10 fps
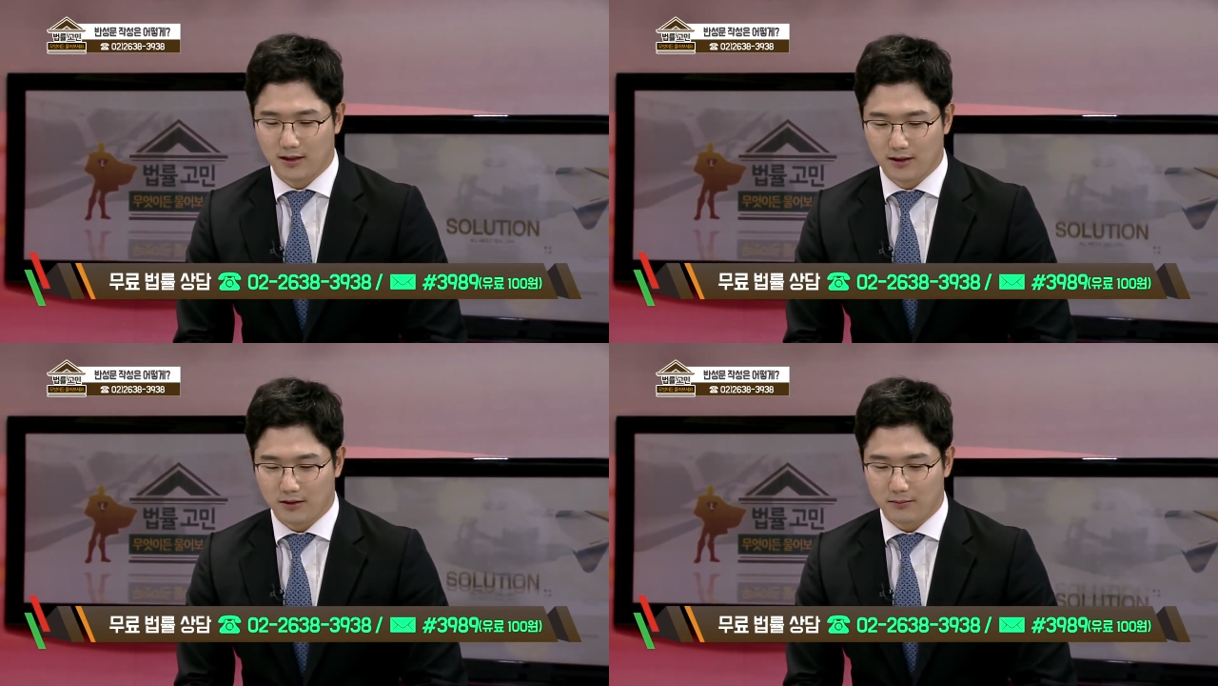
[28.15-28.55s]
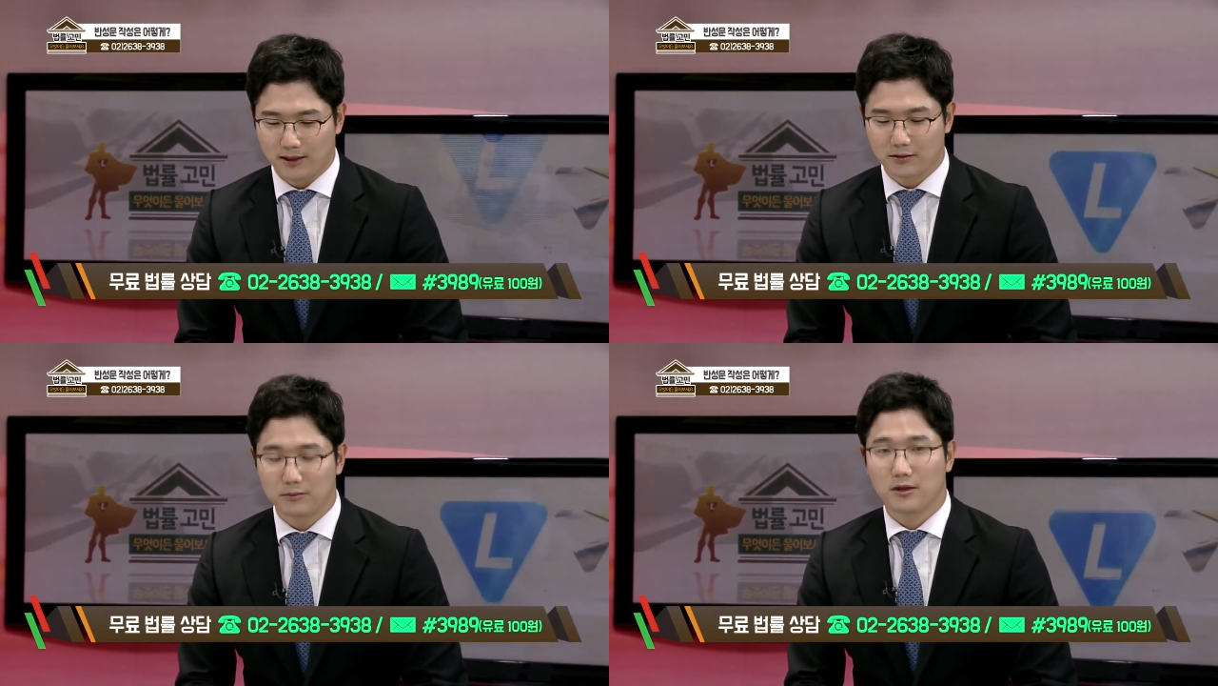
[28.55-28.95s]
음. 어,
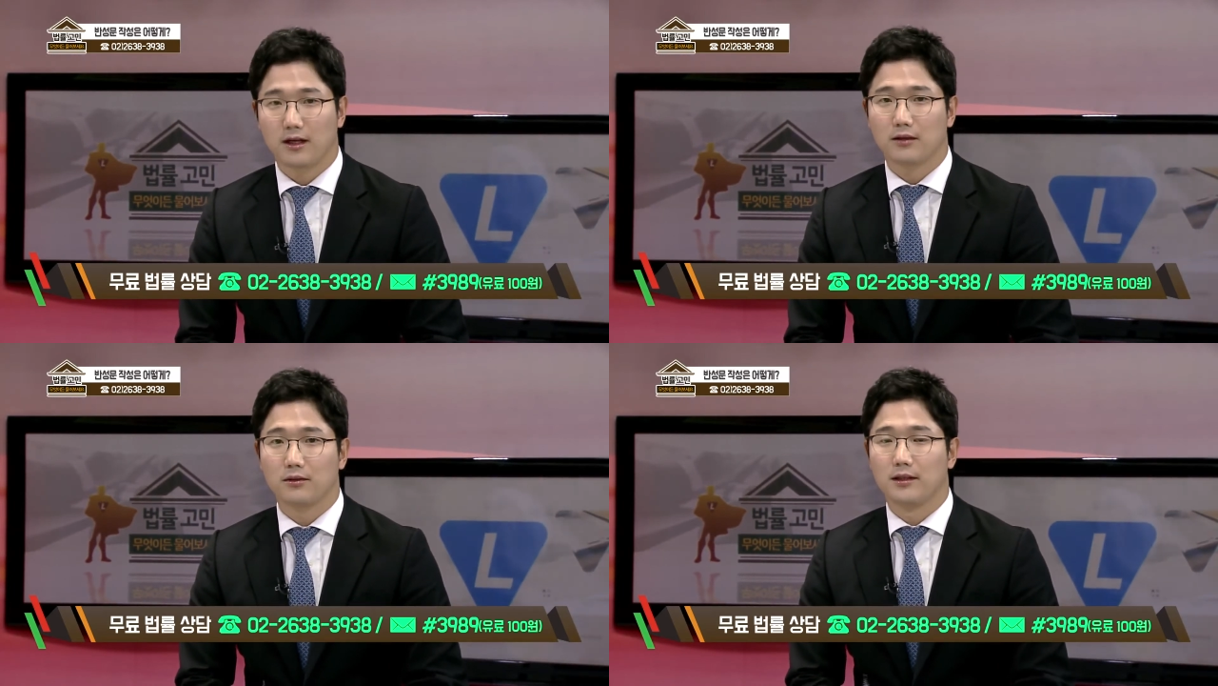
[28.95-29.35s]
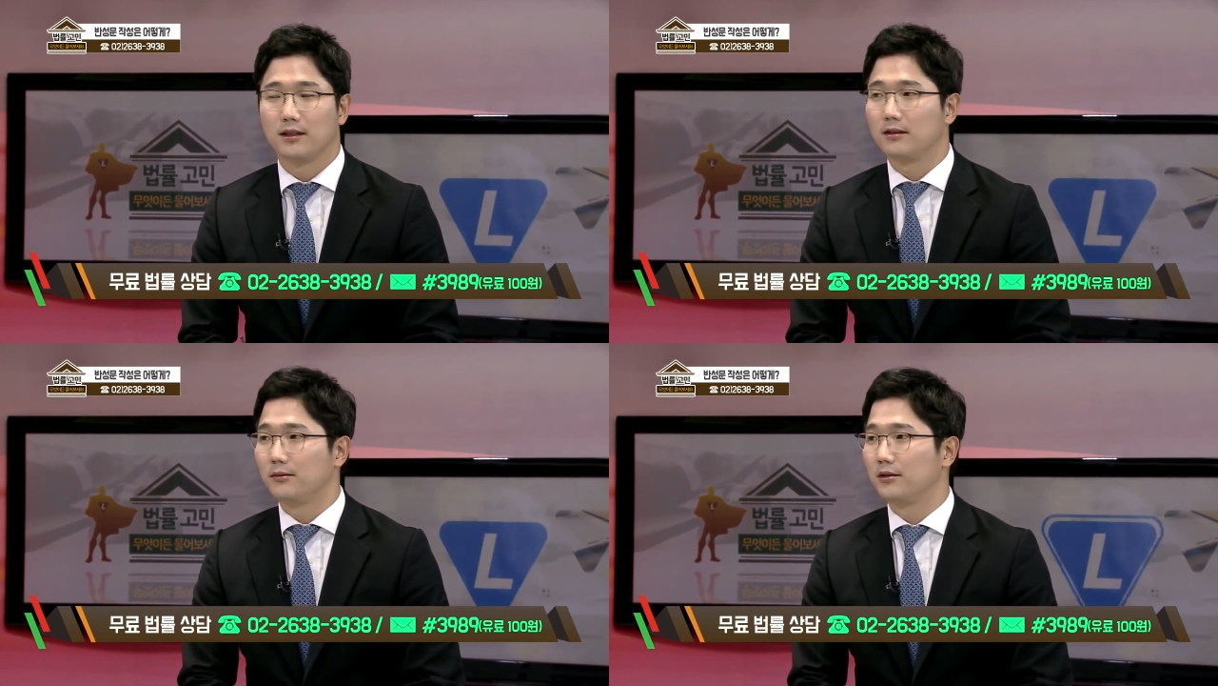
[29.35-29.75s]
반성문을 하나도
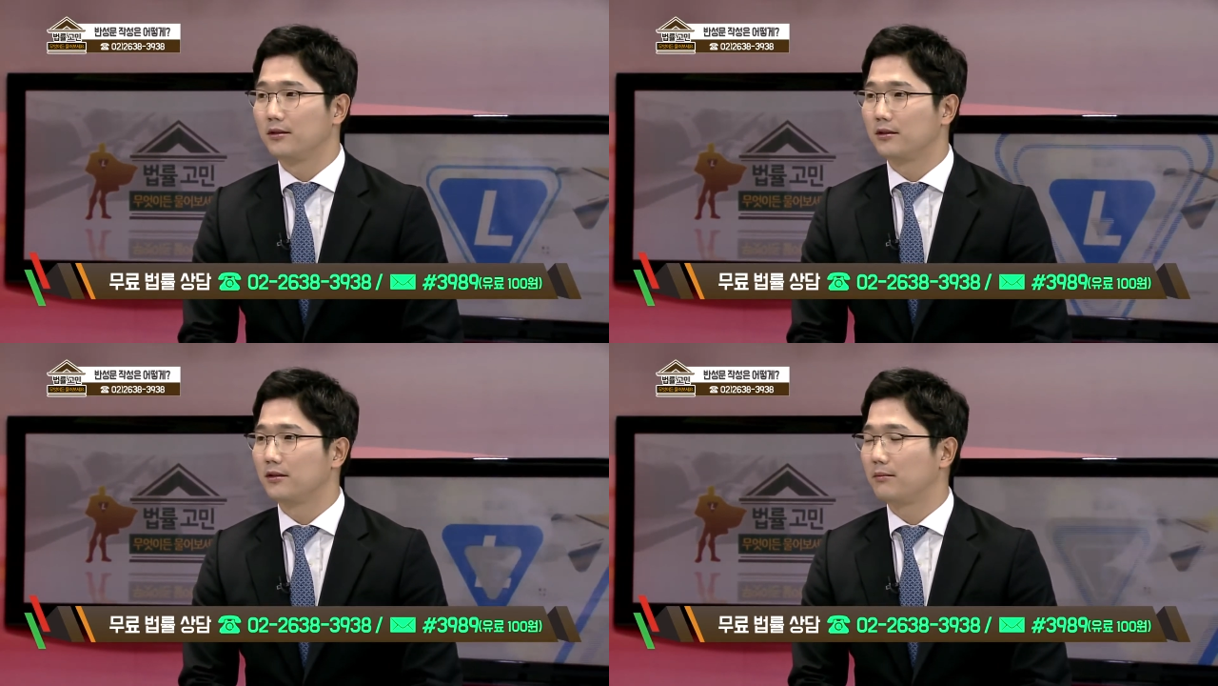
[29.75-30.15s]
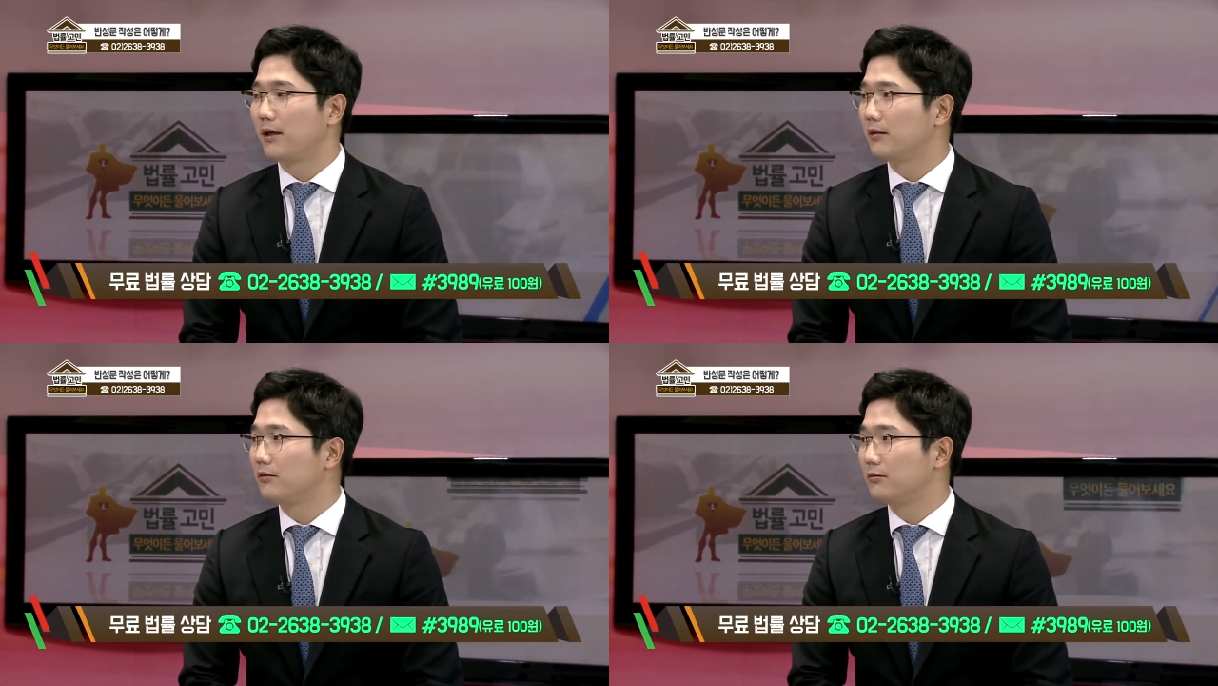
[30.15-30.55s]
내지 않으면 그것이
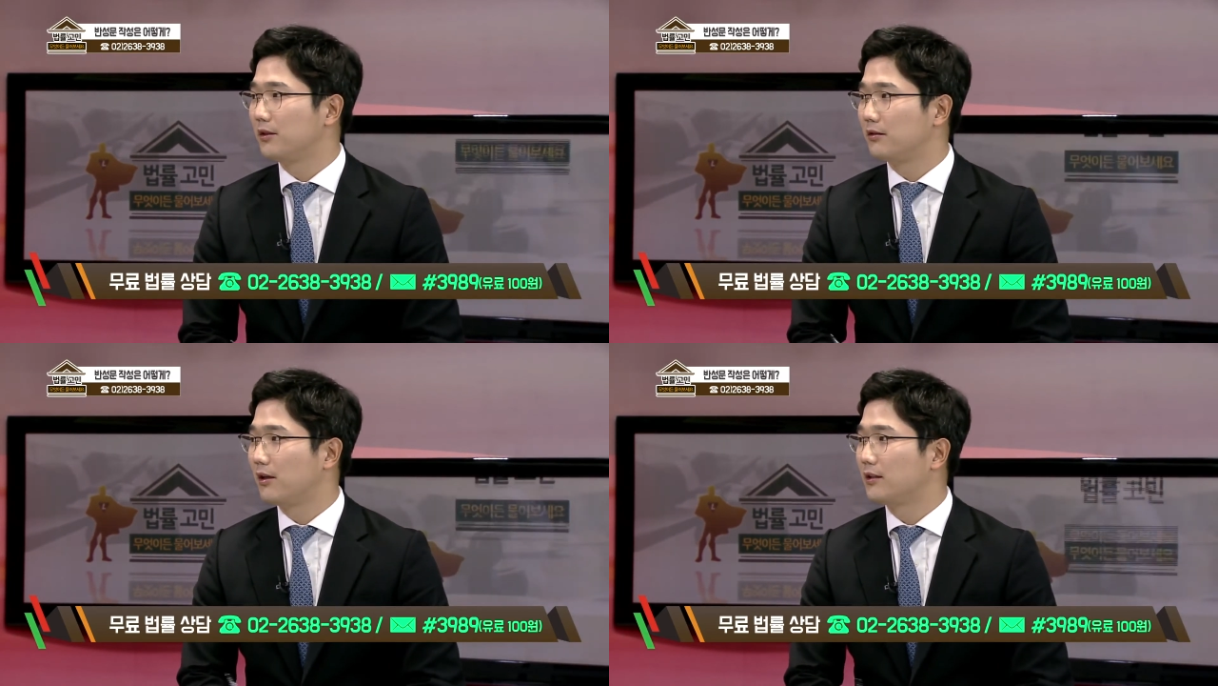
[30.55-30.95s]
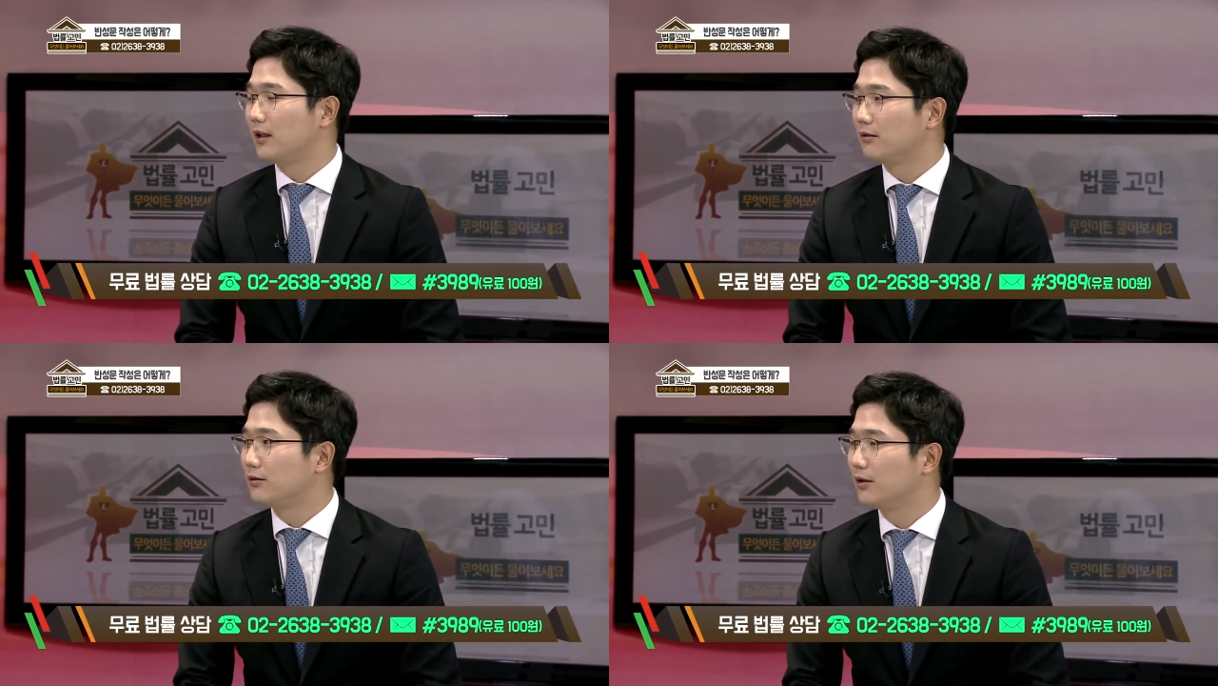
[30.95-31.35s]
판결 주문에 들어가지
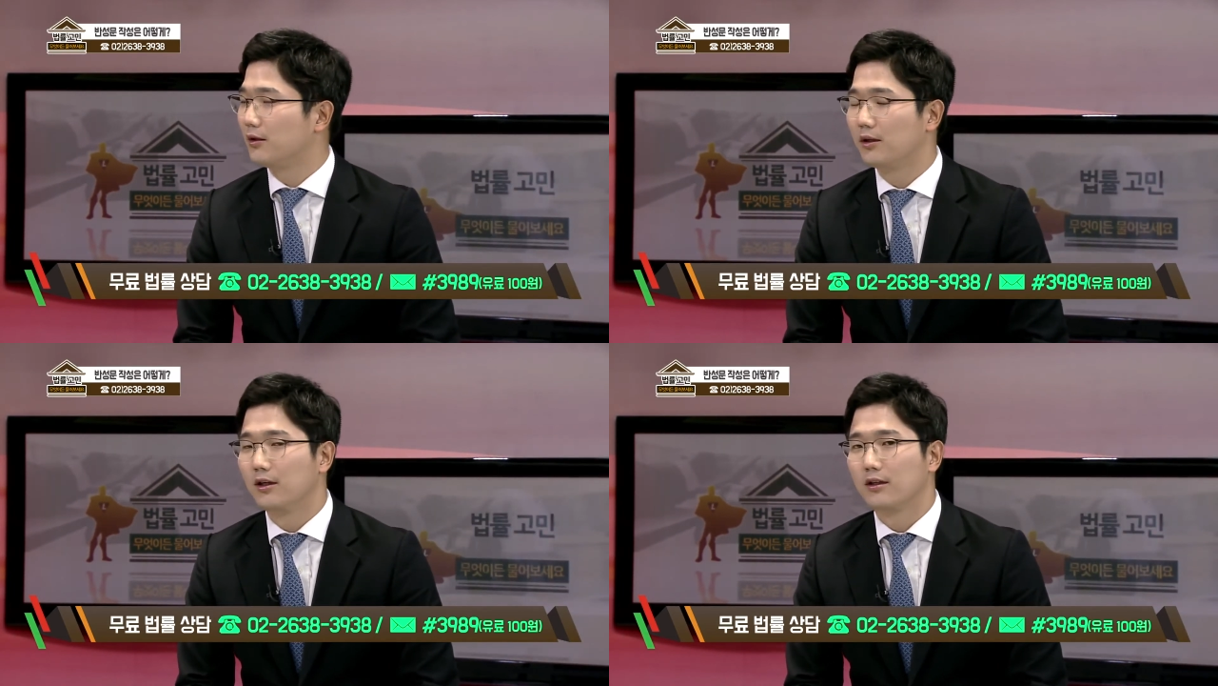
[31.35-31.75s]
않고요. 네.